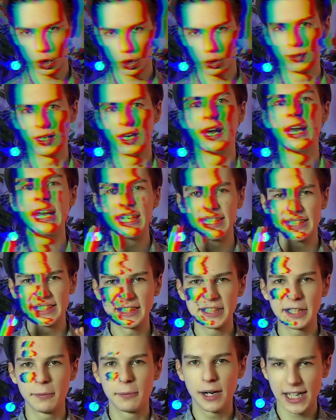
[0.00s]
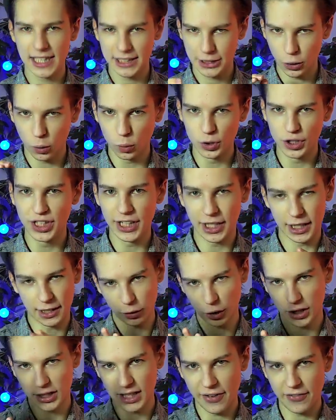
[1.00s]
чтобы снимать у них
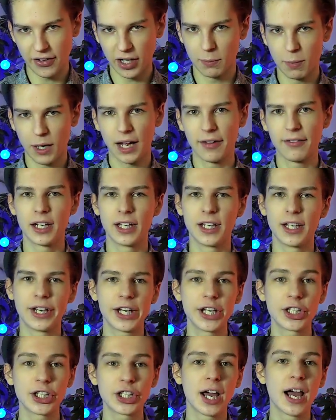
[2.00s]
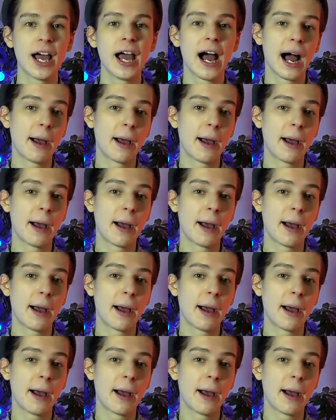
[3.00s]
вот навык правильной речи.